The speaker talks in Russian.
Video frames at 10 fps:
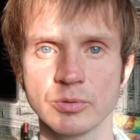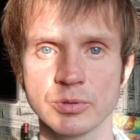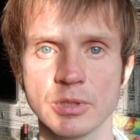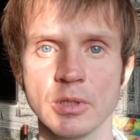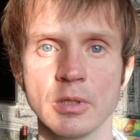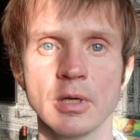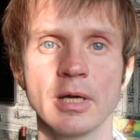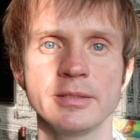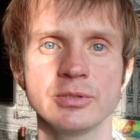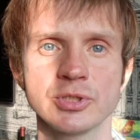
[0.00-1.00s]
То есть
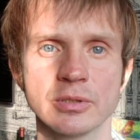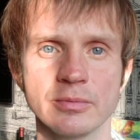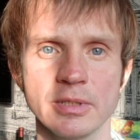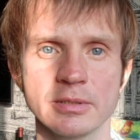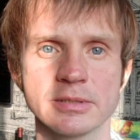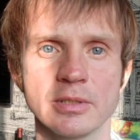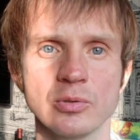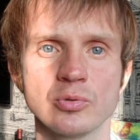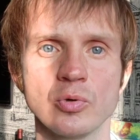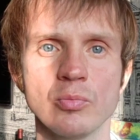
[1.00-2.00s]
один человек
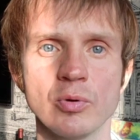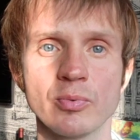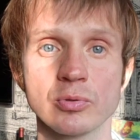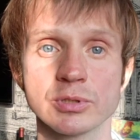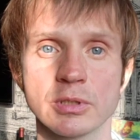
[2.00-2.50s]
задает другому вопрос.